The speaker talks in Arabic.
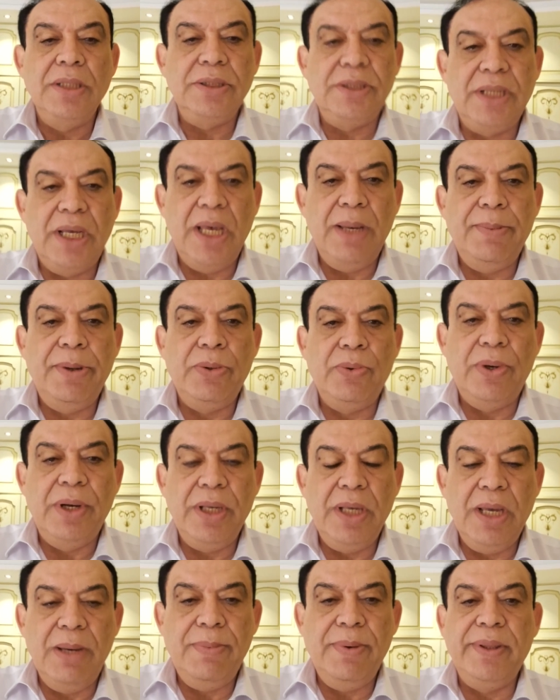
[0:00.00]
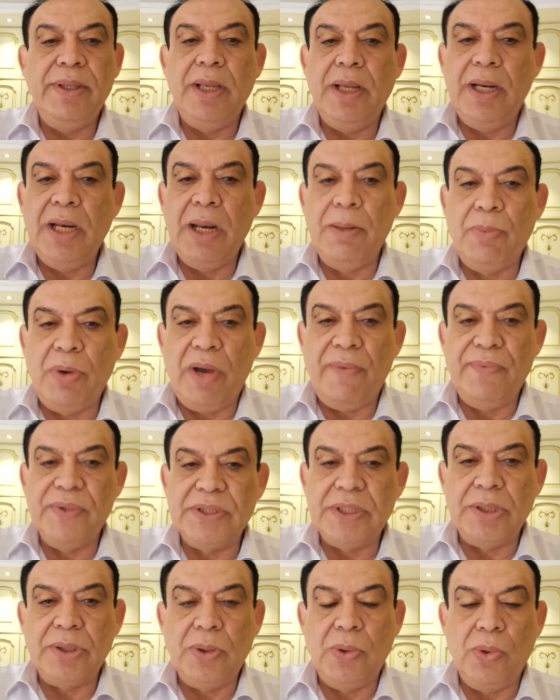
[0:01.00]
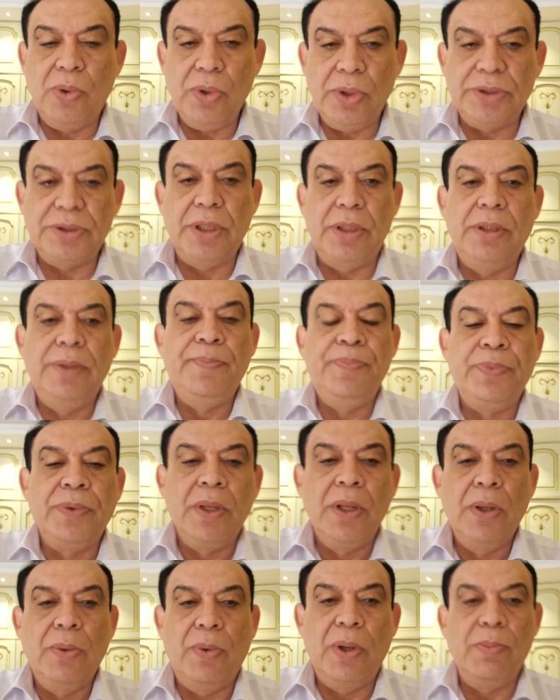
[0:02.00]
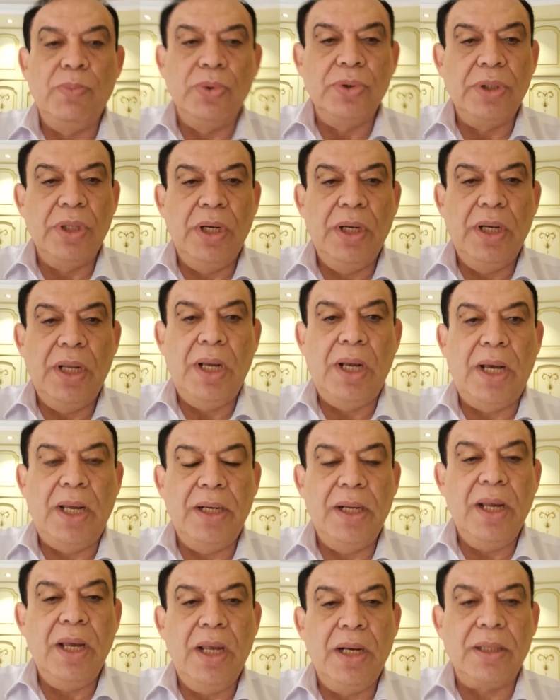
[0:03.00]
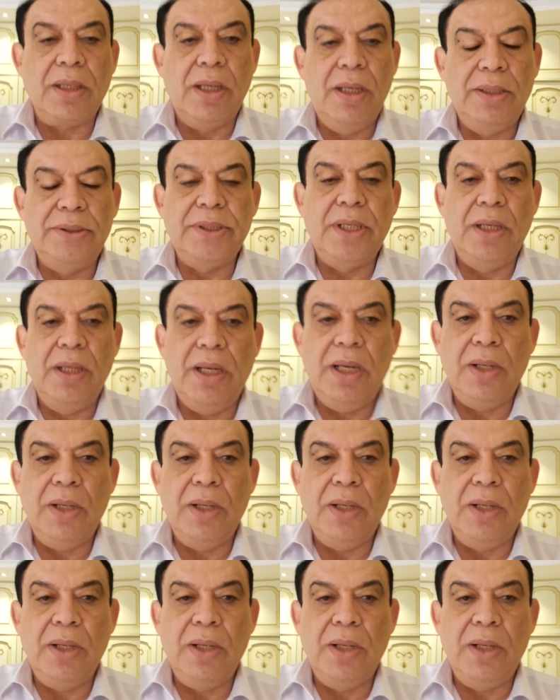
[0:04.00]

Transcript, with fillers: ذهابا وإيابا إلى المحافظات الأخرى والمطلة على القاهرة